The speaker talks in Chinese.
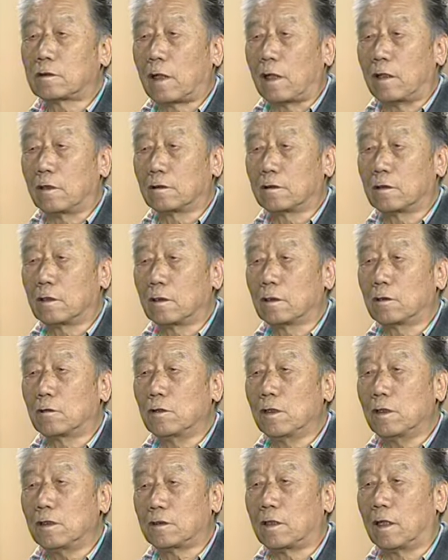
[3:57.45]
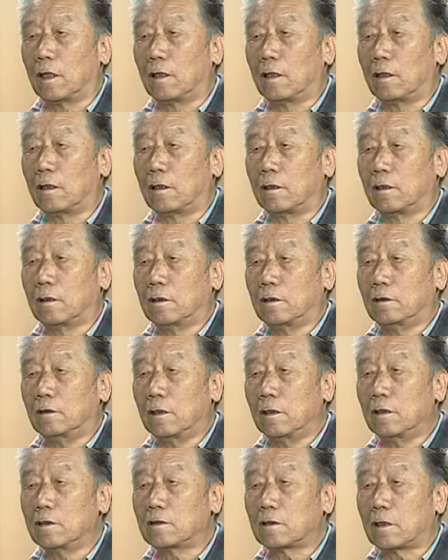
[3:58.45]
党校的围墙啊，
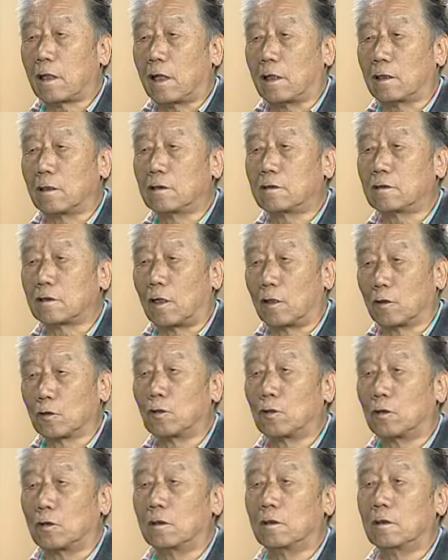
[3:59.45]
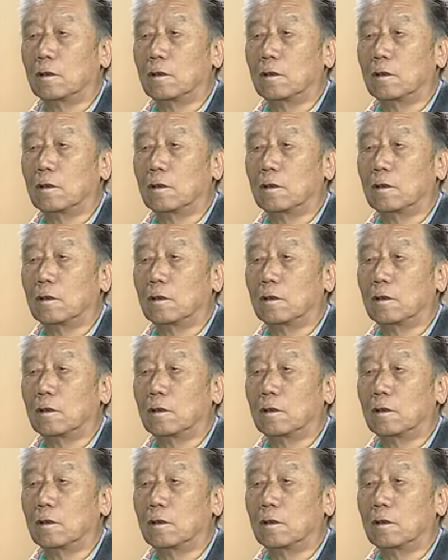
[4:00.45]
人踩的小路，